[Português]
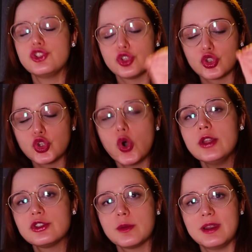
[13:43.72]
de
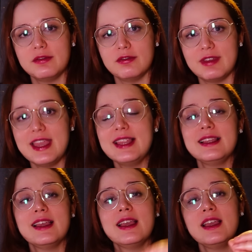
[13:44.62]
todos
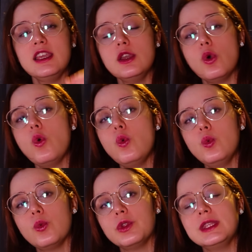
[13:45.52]
sobreviverem e um
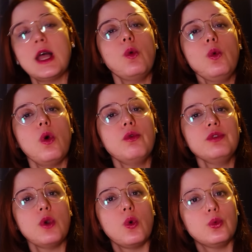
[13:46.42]
não
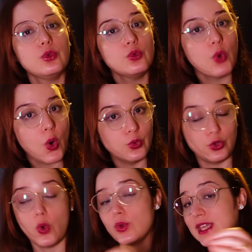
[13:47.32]
confiou no
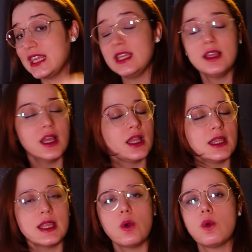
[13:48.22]
outro, ou Kim
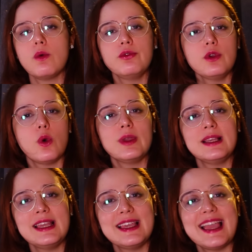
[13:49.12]
não confiou em
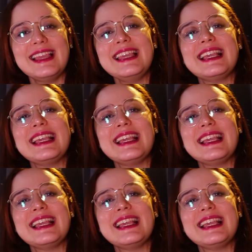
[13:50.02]
ninguém e